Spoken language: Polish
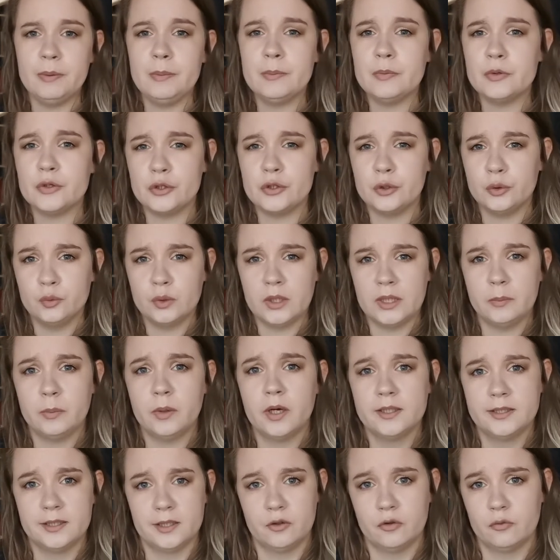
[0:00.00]
że mimo, że tutaj
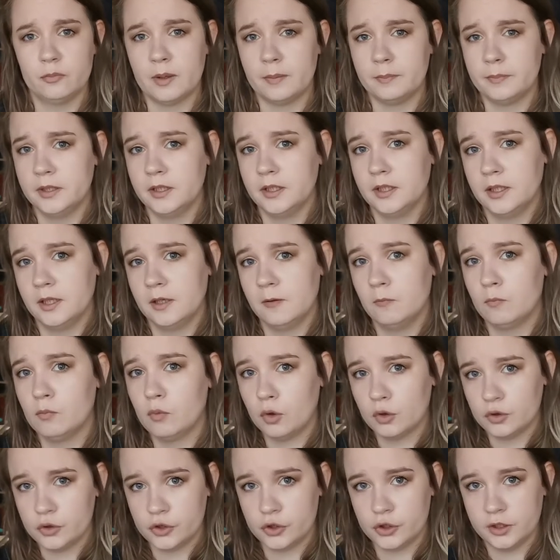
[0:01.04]
bohaterów mamy
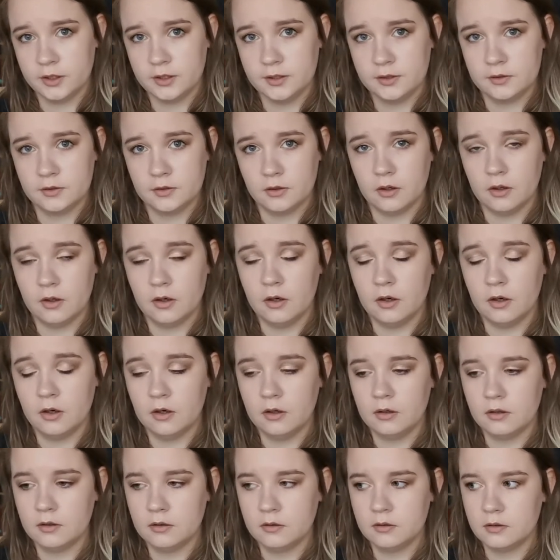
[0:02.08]
młodszych,
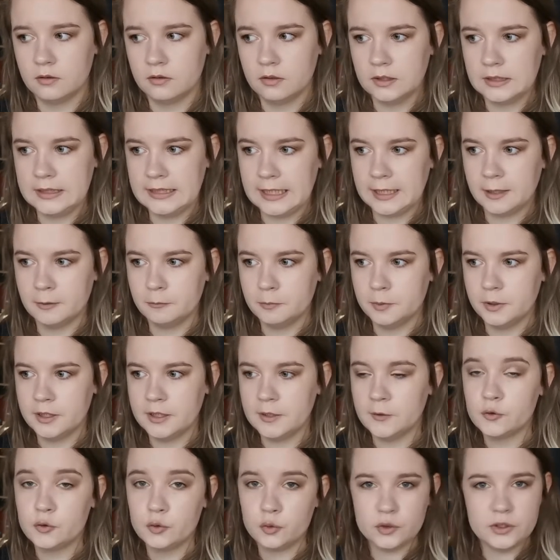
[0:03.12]
to
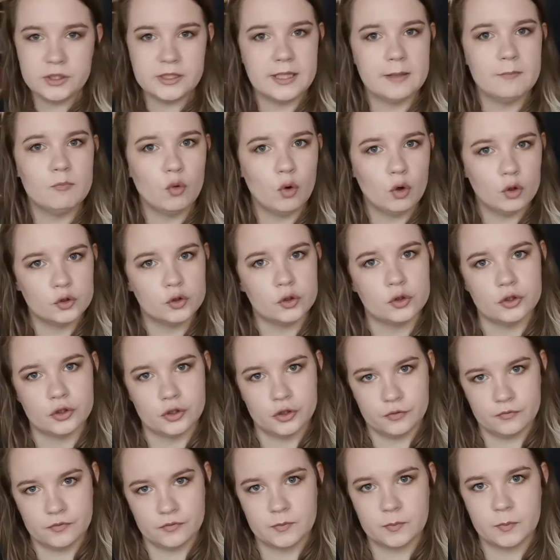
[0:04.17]
jakby czuć tę
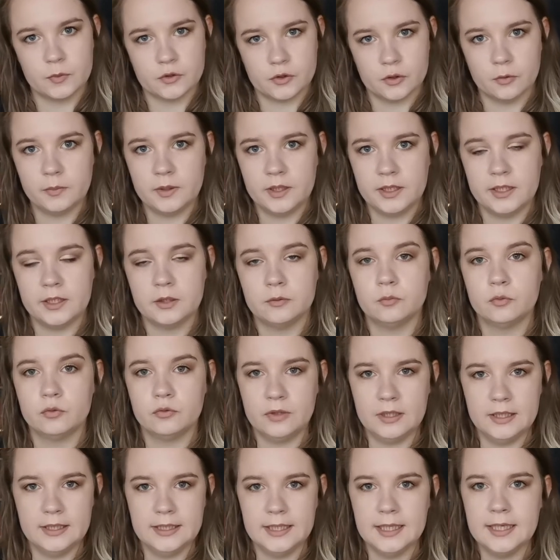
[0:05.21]
młodość w sposobie ich
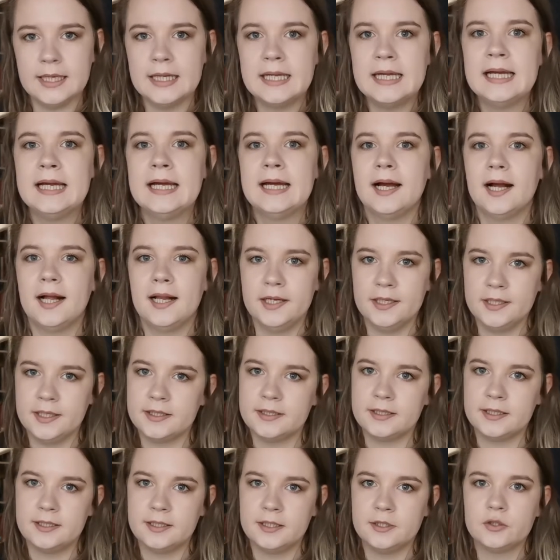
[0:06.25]
mówienia,
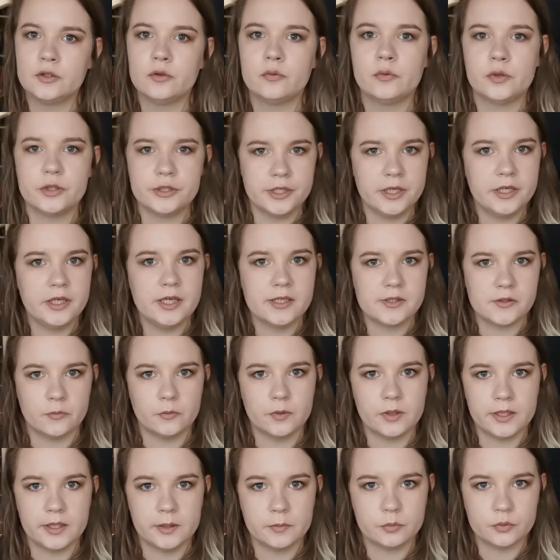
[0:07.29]
ale nadal to właśnie nie
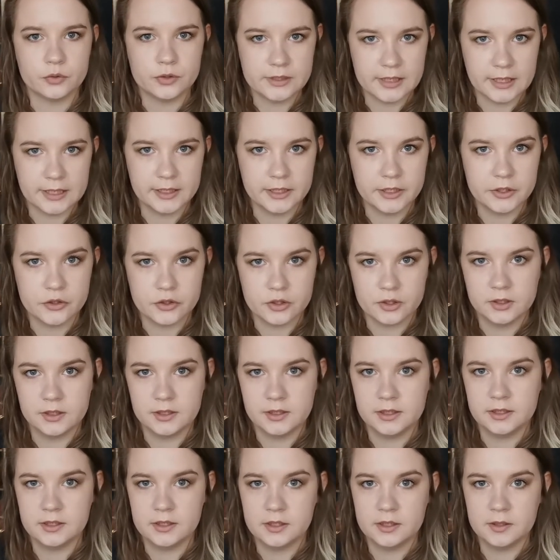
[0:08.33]
są takie pustaki,
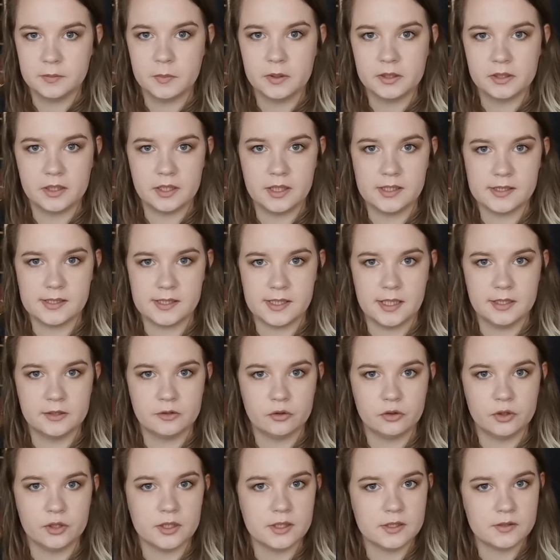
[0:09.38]
czyli Martyna
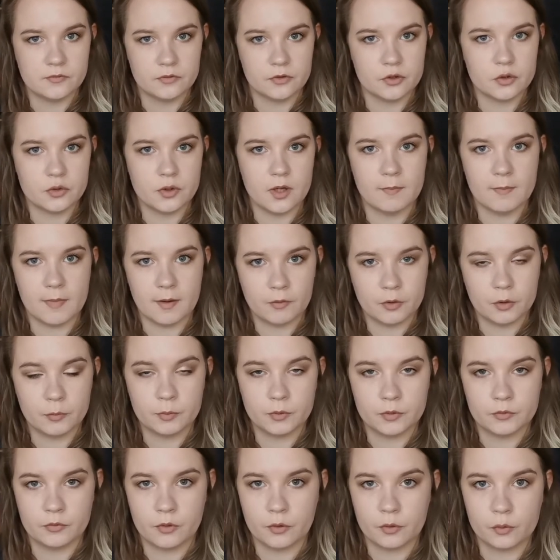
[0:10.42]
Senator nie stworzyła
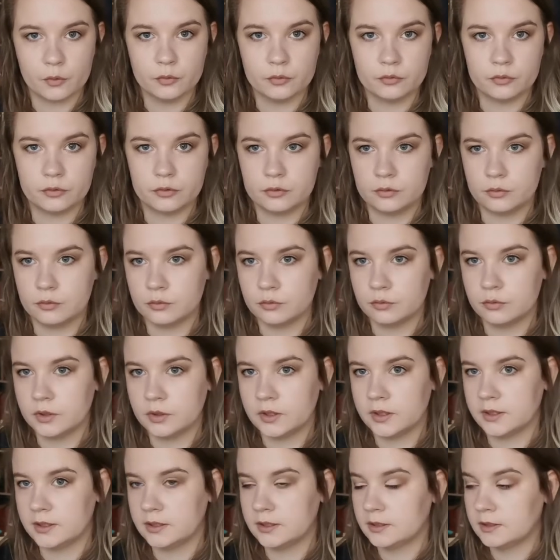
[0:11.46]
małych potworków,
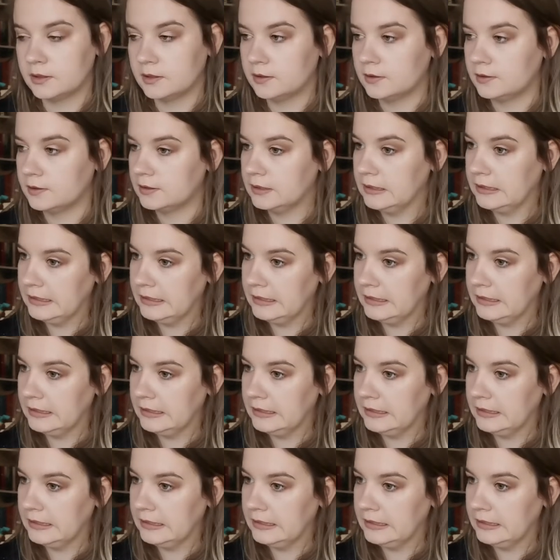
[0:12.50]
których